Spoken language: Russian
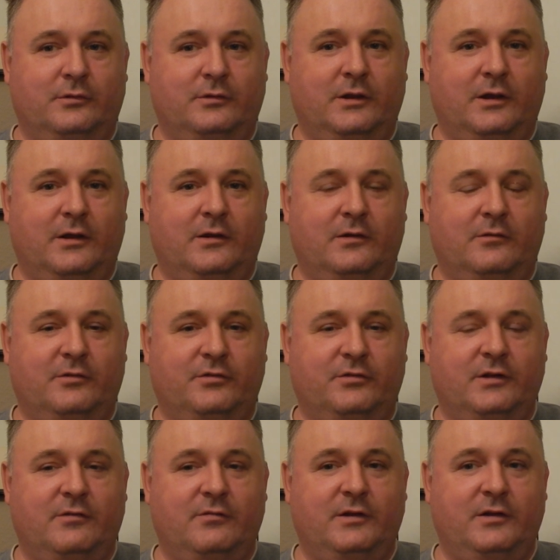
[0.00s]
для
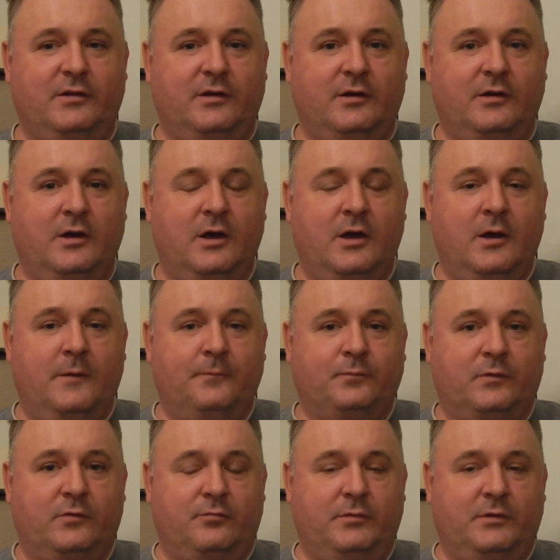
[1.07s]
восстановления
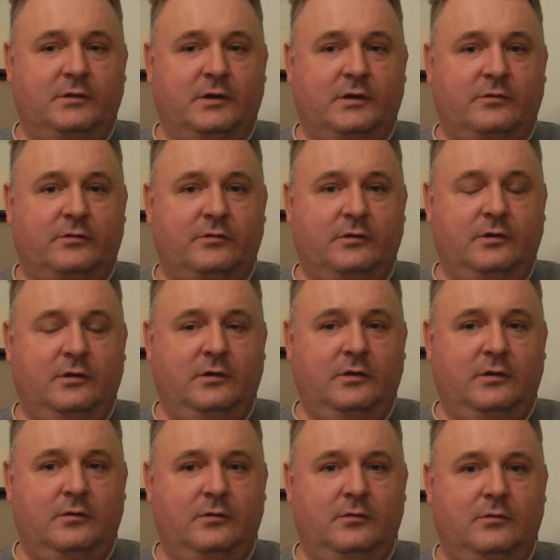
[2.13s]

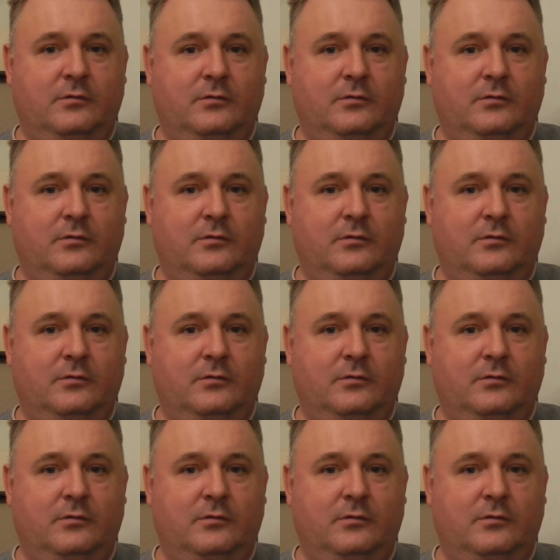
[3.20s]
виминации,